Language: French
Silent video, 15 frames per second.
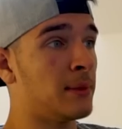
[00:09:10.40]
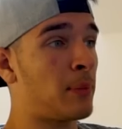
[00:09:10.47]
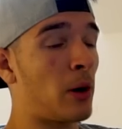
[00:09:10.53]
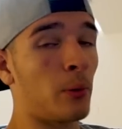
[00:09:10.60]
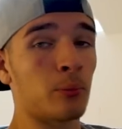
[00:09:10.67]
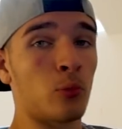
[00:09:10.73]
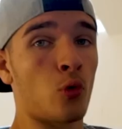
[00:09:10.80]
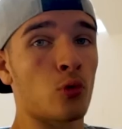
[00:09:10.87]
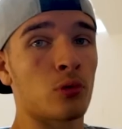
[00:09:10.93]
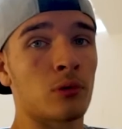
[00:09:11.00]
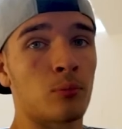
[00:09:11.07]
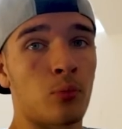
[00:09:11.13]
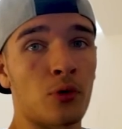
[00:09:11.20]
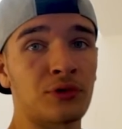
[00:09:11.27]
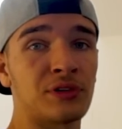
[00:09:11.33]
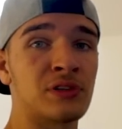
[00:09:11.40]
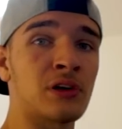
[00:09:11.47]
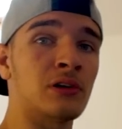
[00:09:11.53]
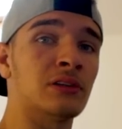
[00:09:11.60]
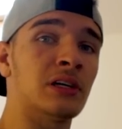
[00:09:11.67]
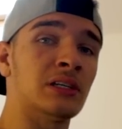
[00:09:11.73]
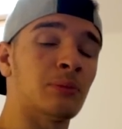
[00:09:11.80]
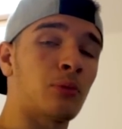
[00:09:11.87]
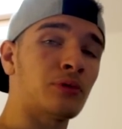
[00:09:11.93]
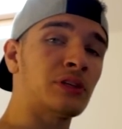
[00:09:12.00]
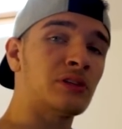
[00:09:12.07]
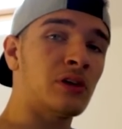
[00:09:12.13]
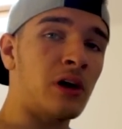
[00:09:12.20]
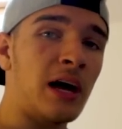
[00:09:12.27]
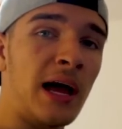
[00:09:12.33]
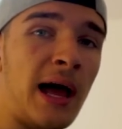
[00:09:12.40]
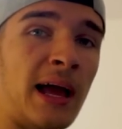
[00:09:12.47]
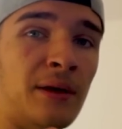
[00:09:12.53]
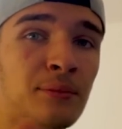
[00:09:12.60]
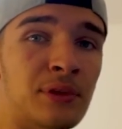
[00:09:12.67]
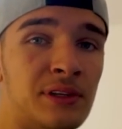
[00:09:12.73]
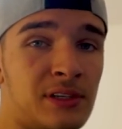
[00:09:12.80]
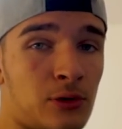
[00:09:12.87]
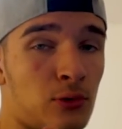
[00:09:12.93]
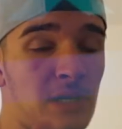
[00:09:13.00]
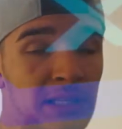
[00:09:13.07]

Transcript: par exemple, bon, processeur, le dernier processeur AMD, c'est que la